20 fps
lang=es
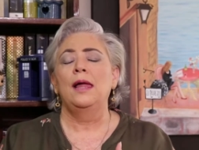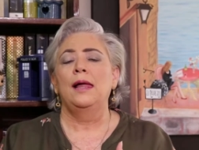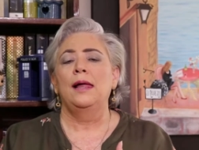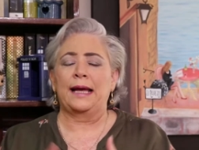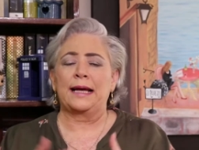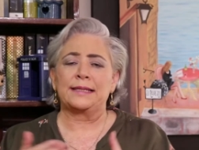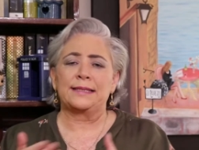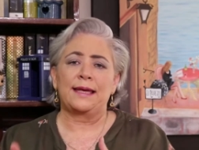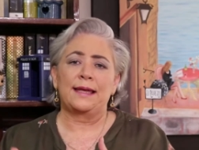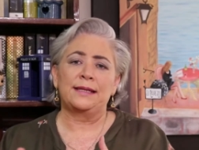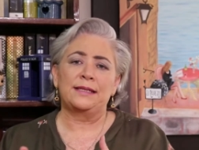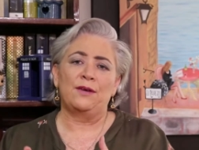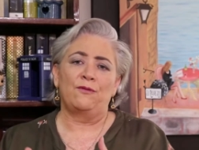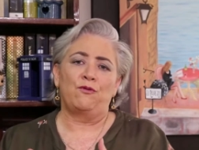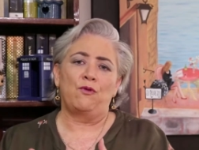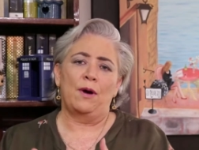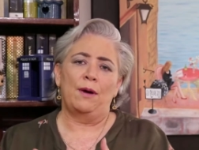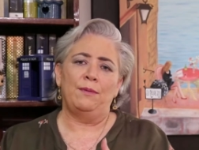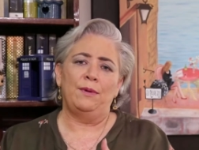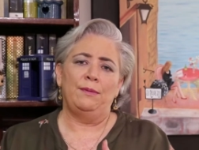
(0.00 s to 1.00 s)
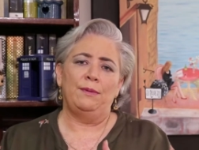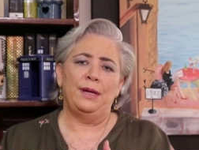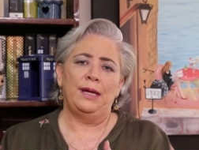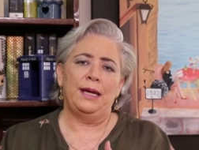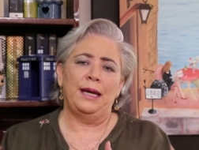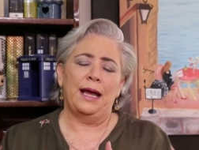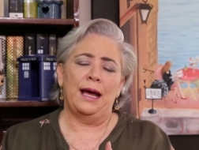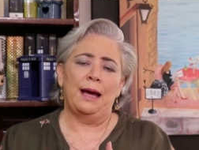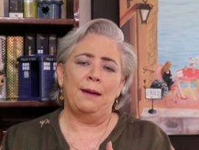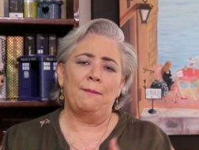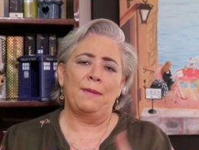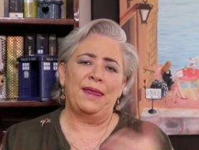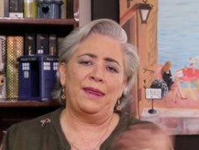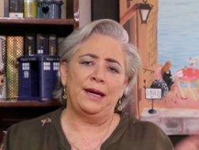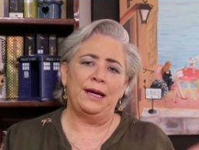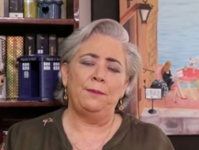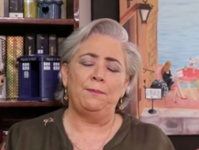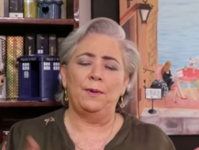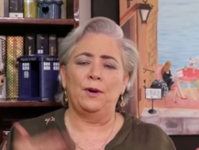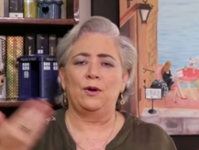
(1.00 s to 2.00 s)
De casada se fue a vivir a
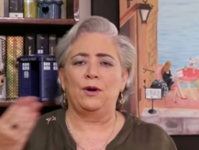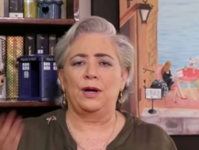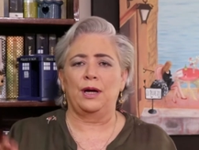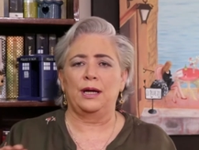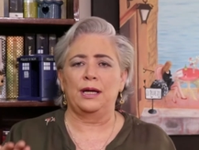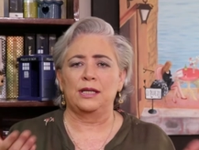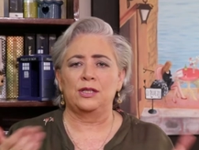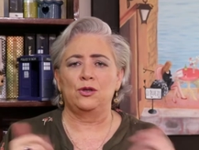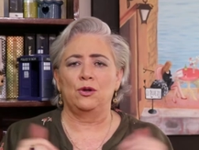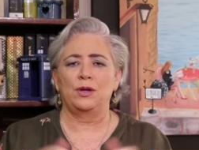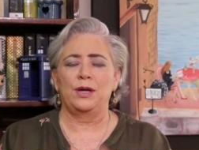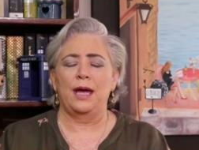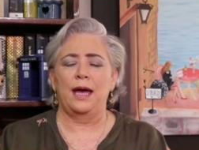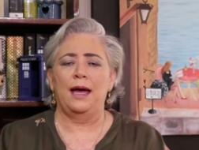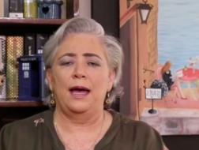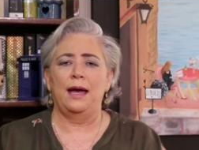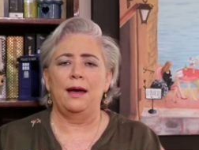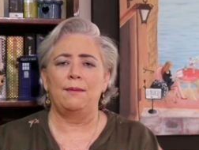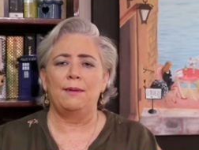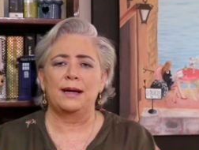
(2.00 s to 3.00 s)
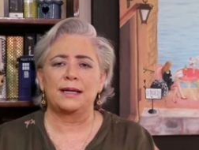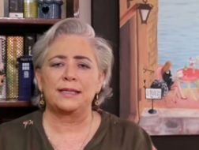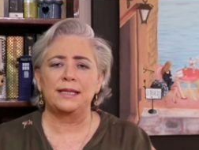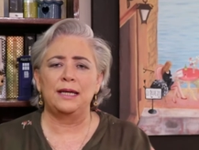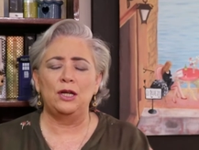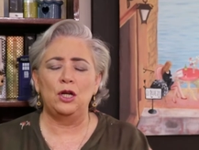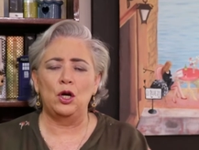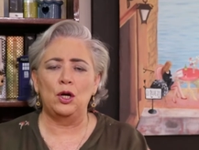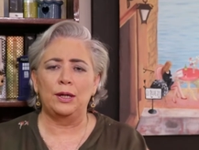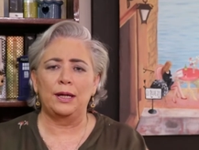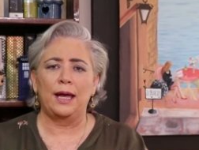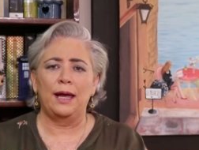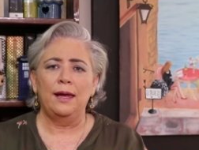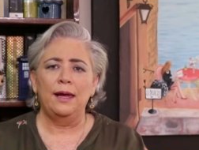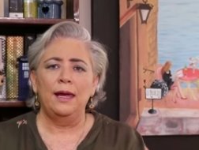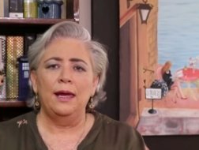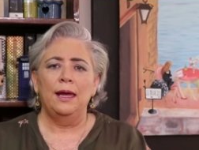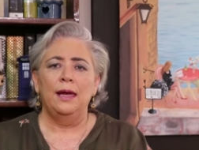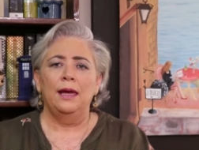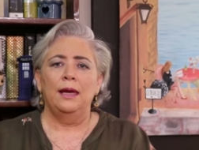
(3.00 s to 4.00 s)
Madrid, pero regresó ya a Barcelona
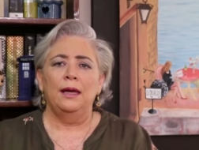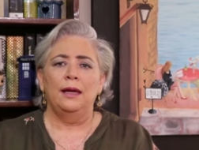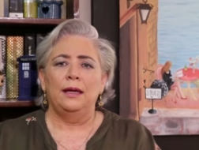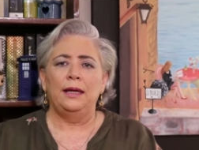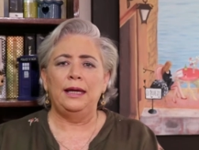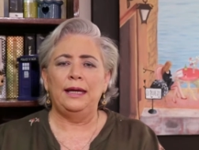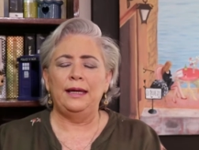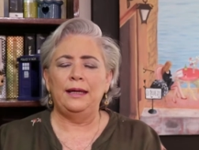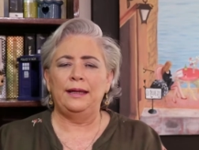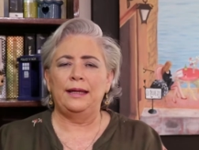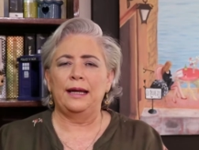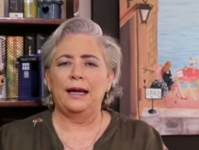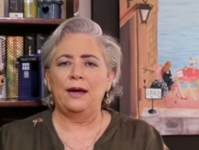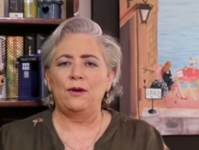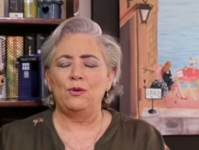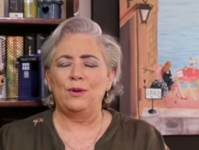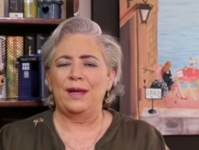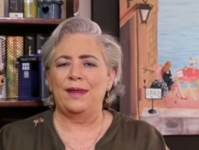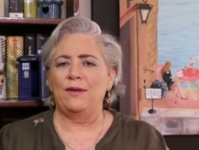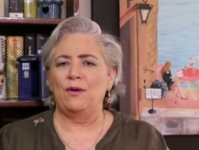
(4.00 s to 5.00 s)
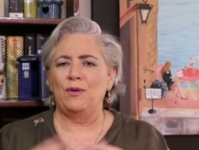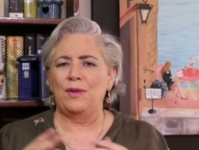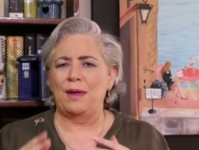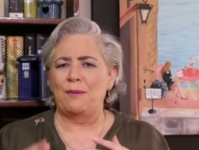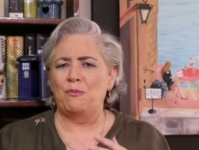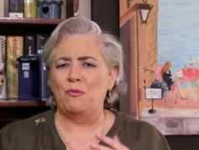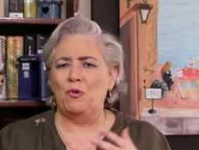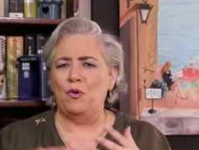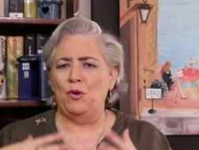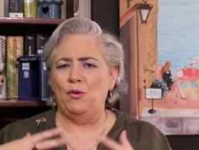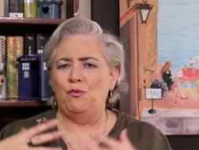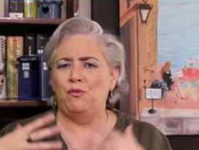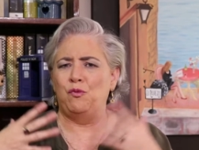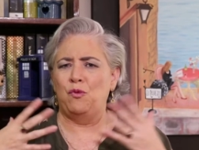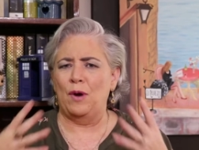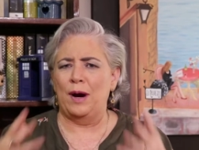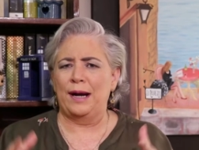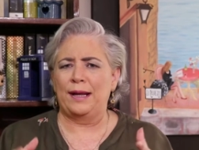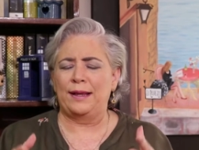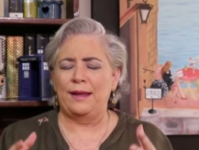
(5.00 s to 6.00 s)
y trae una deuda muy
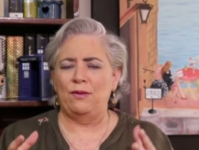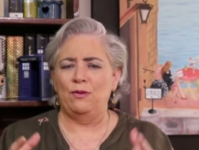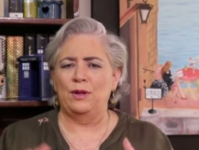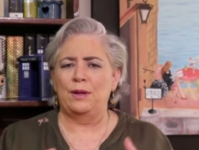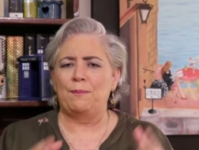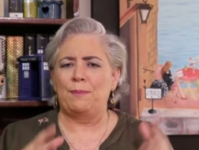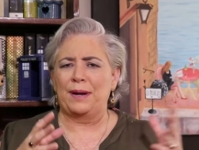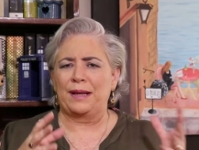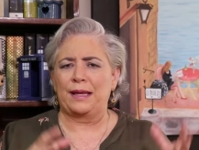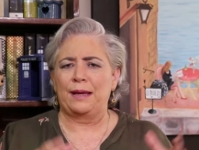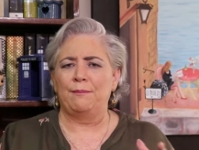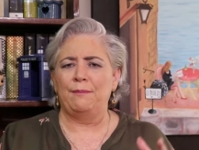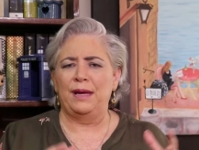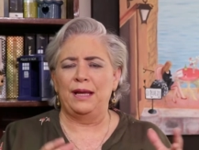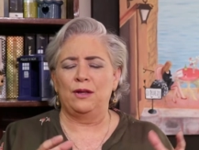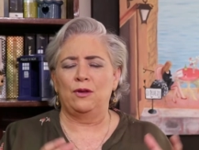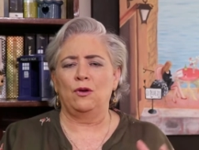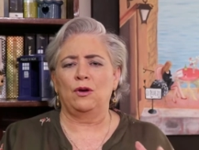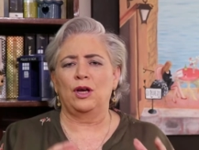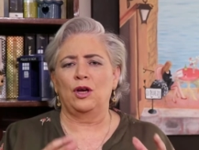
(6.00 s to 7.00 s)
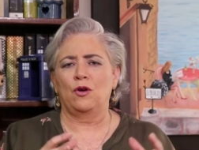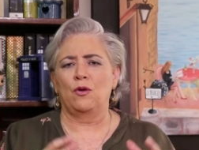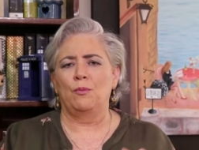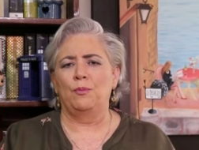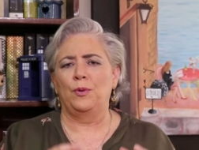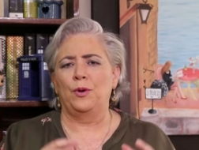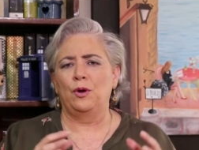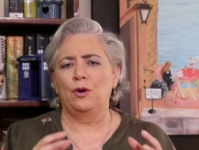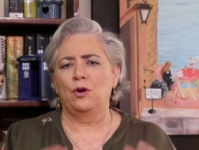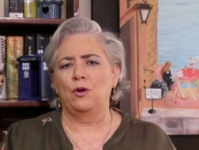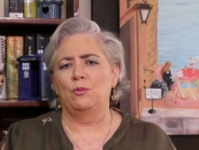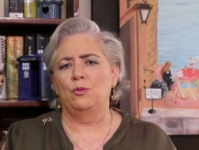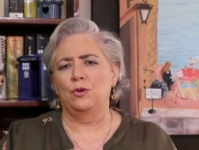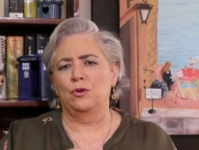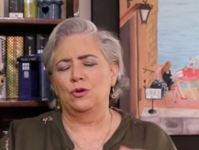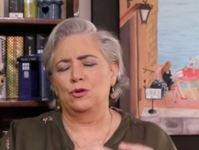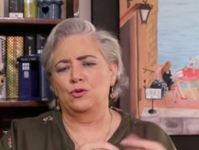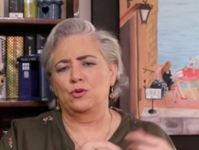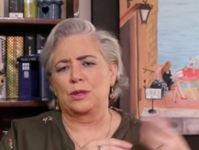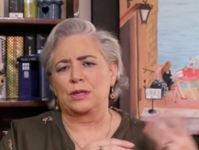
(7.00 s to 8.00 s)
fuerte de un departamento que compró en
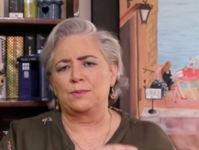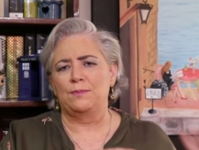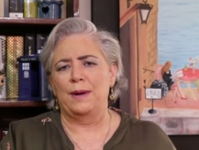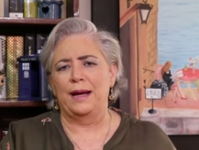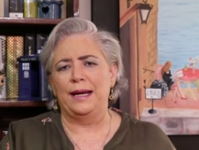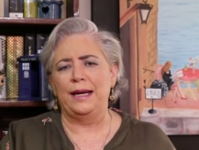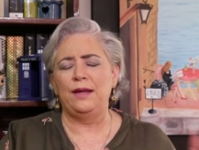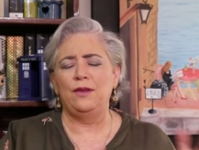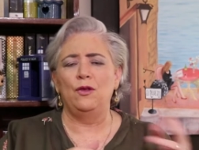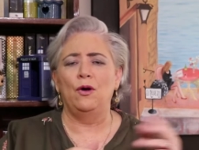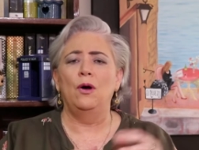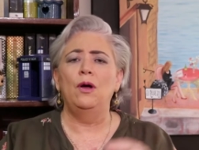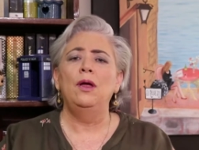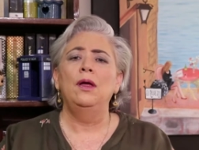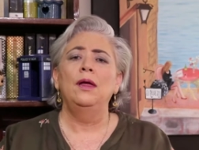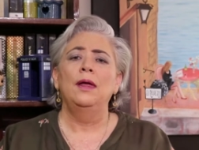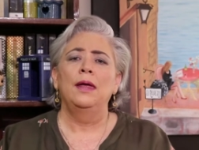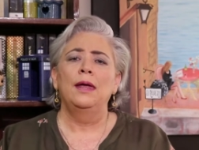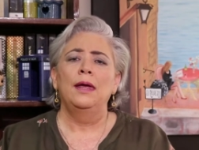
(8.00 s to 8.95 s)
común con su exmarido